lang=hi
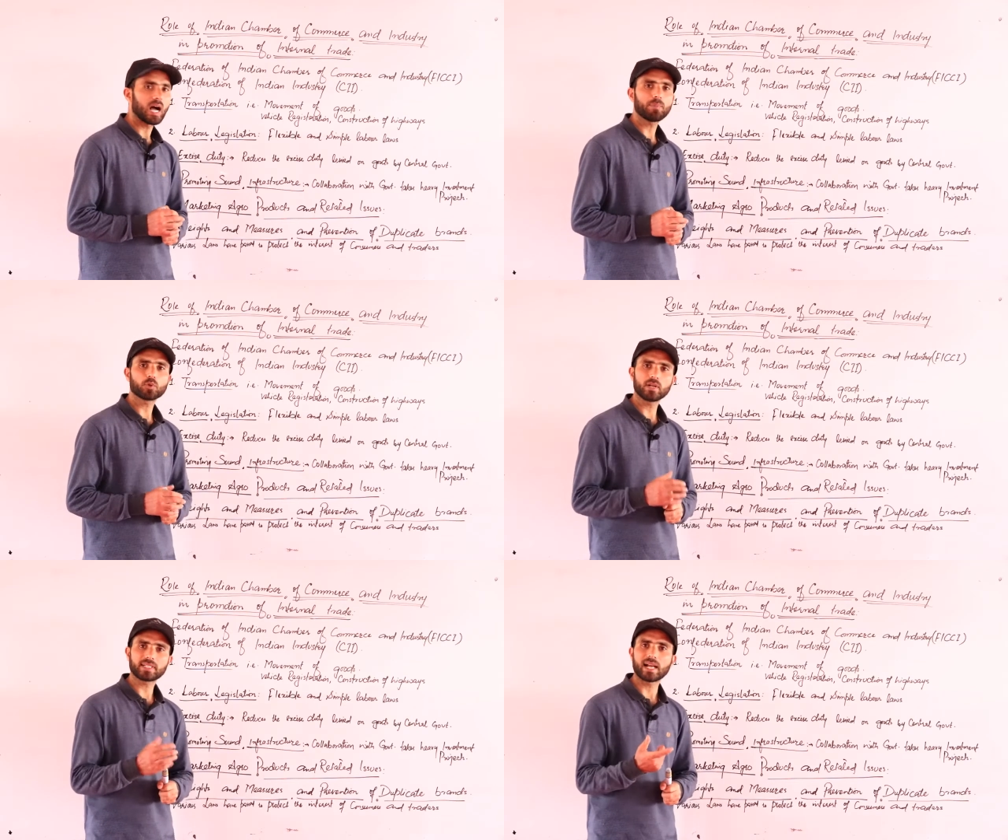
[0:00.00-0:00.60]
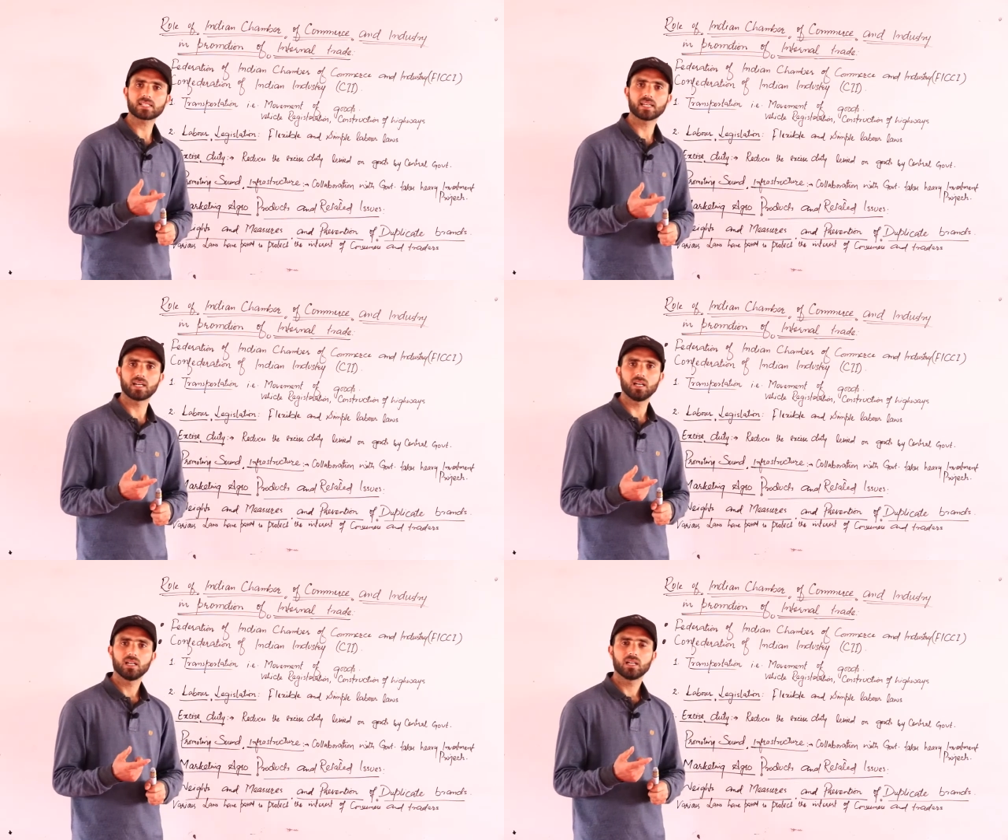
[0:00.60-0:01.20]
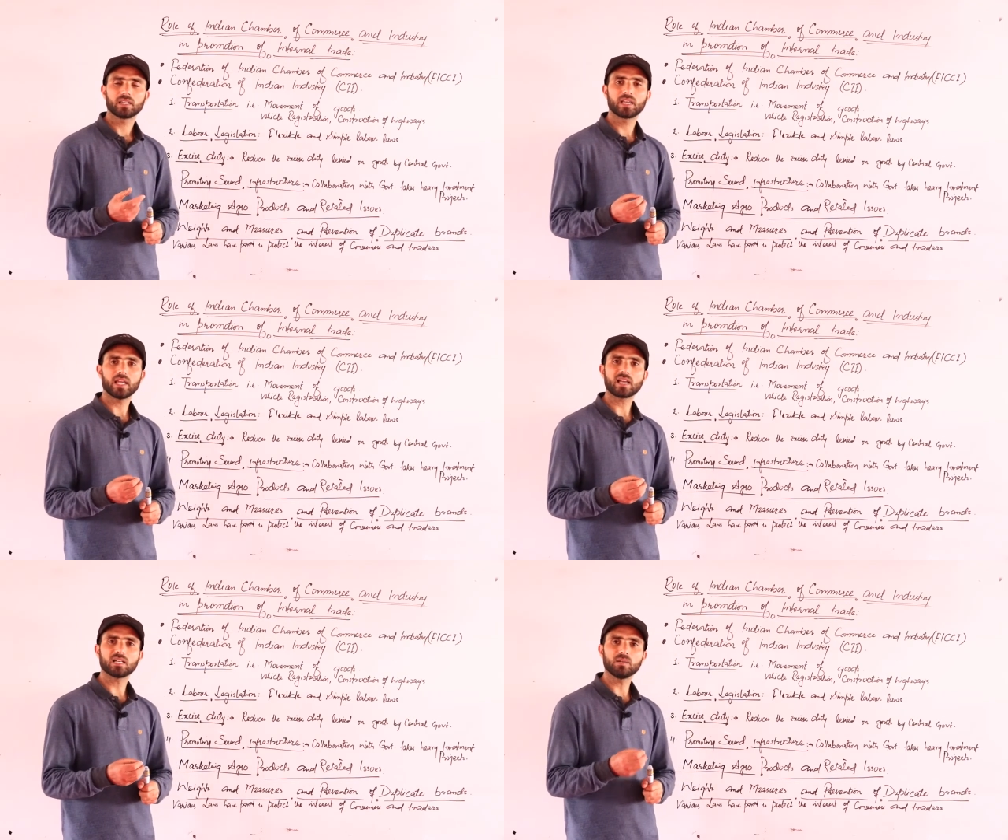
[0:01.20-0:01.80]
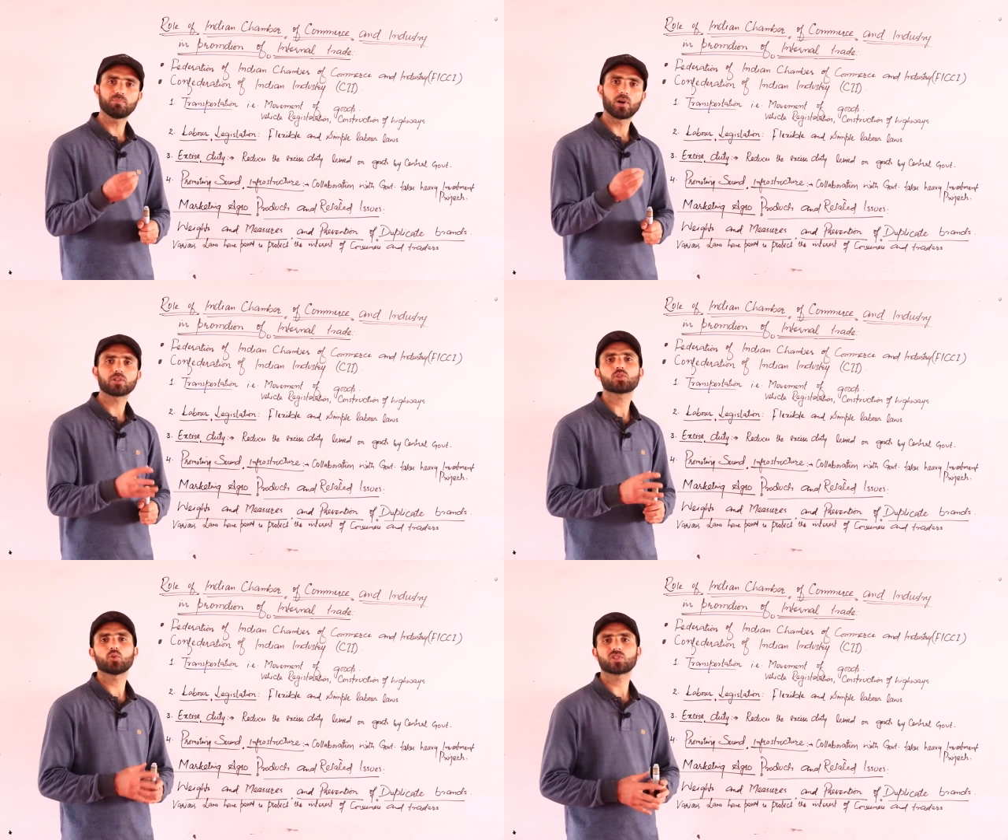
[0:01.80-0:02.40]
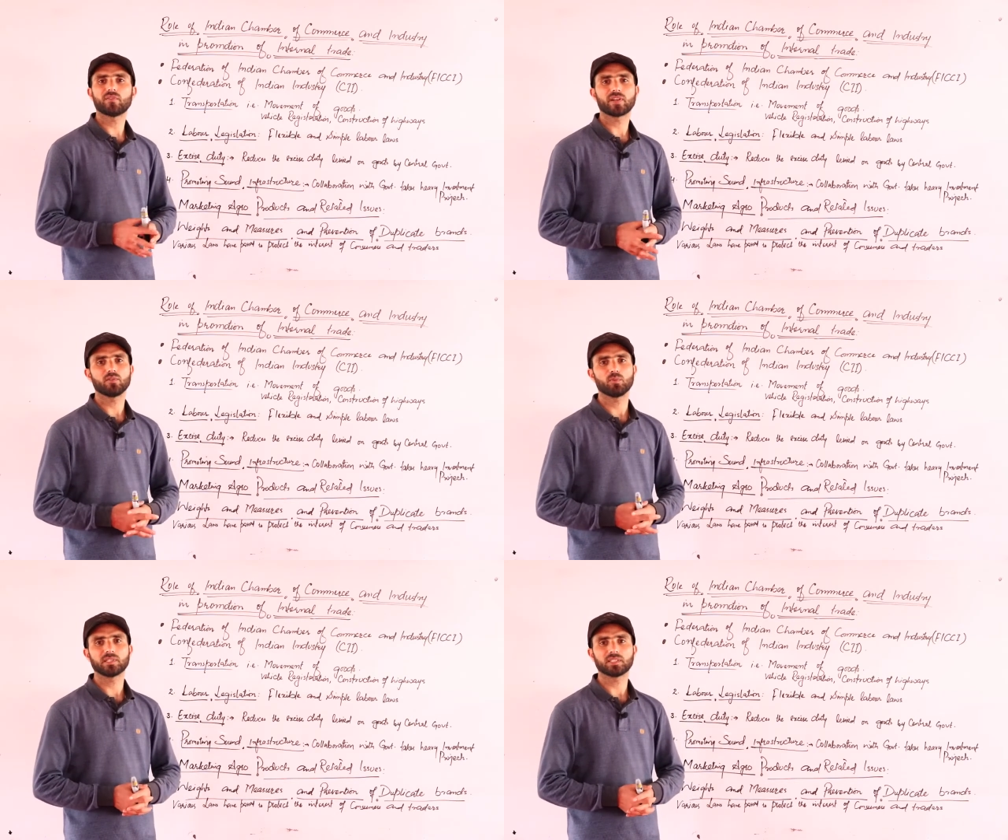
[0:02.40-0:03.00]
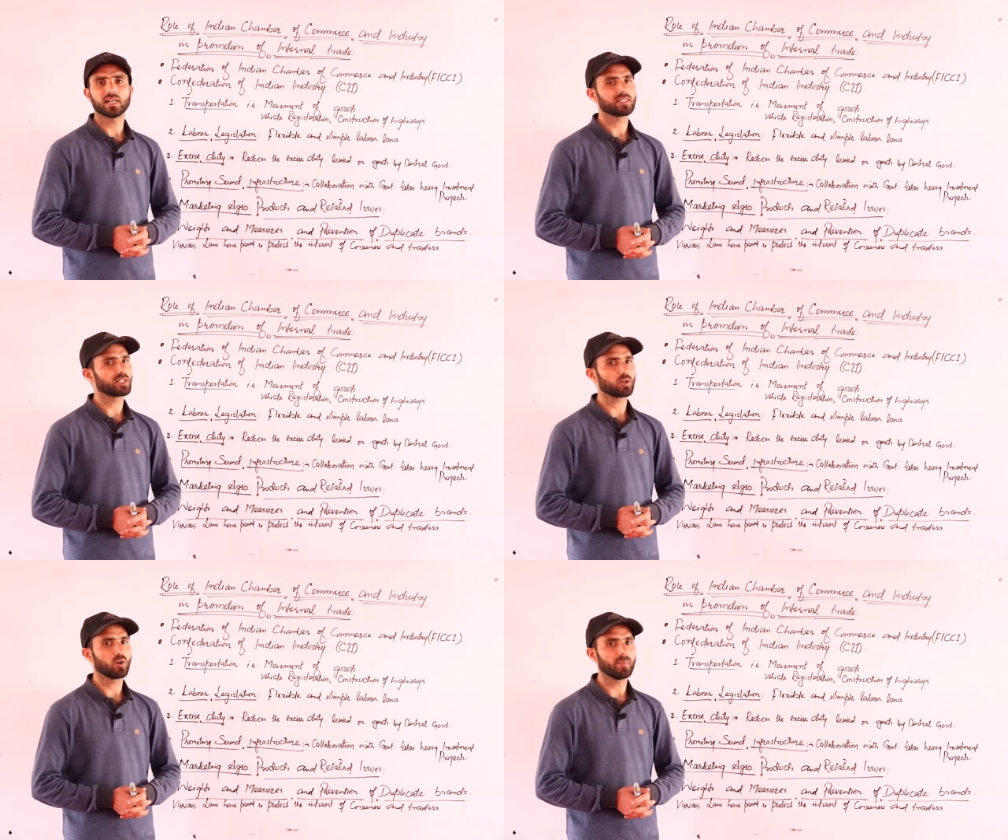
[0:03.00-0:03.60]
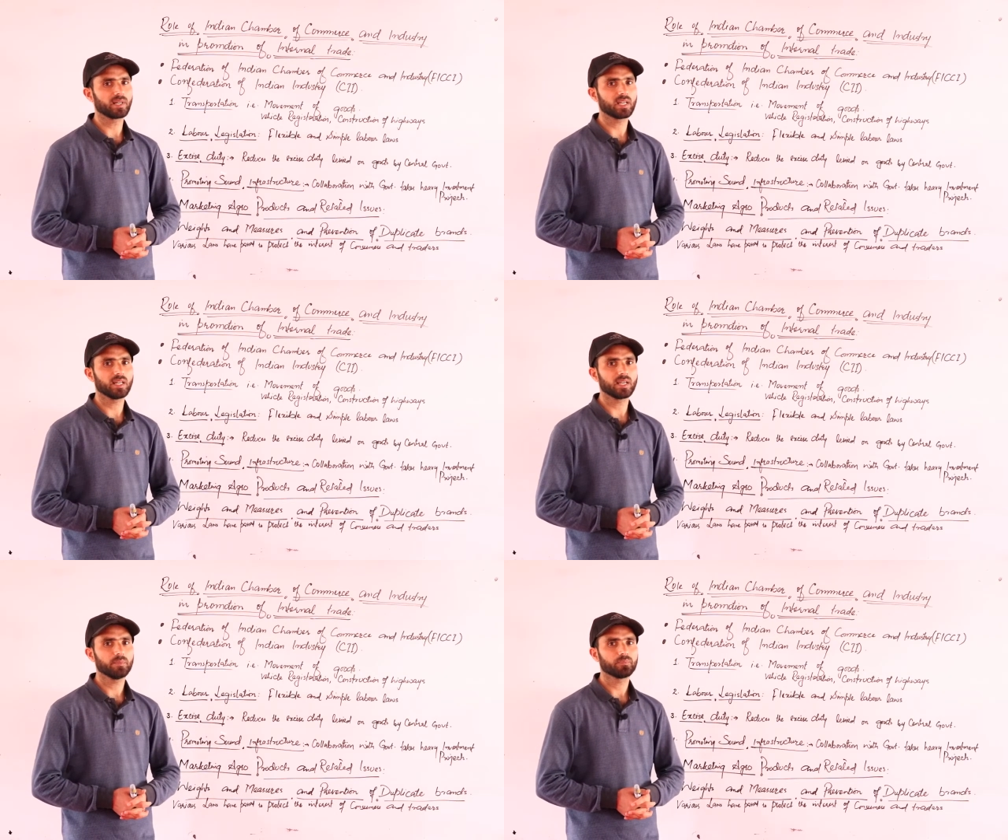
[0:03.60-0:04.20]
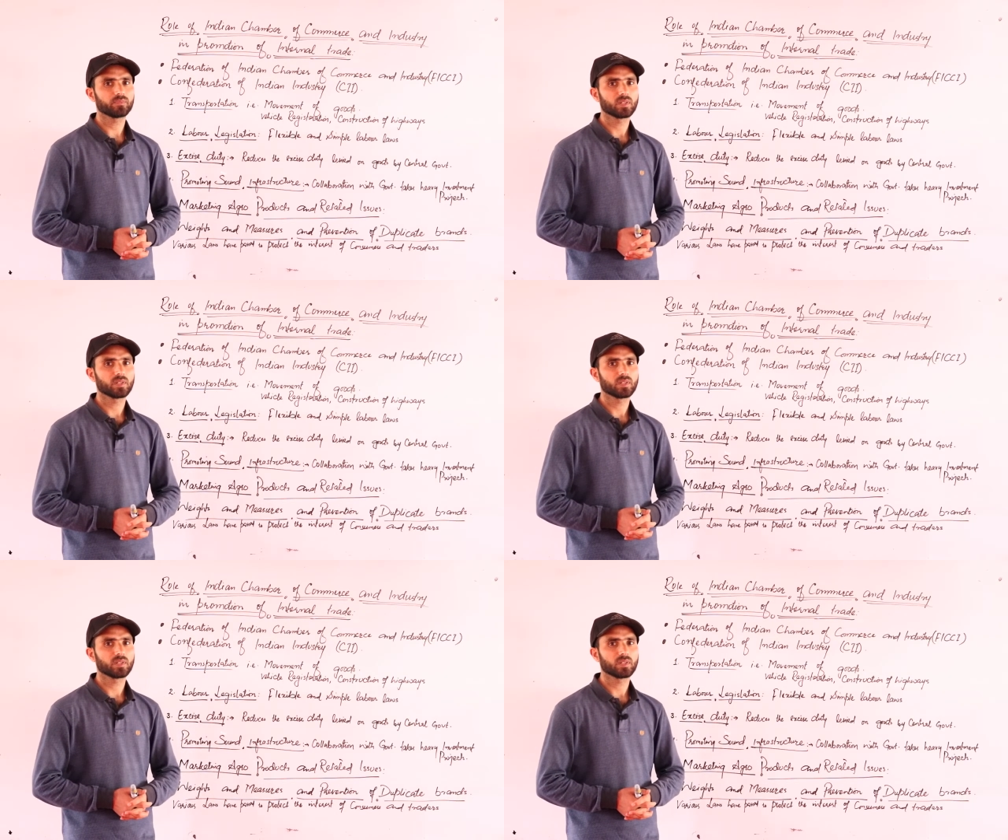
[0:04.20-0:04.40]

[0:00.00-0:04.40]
अब जो ये टैक्स है ना ये एक इंपॉर्टेंट सोर्स ऑफ रेवेन्यू बनता है सेंट्रल गवर्नमेंट के लिए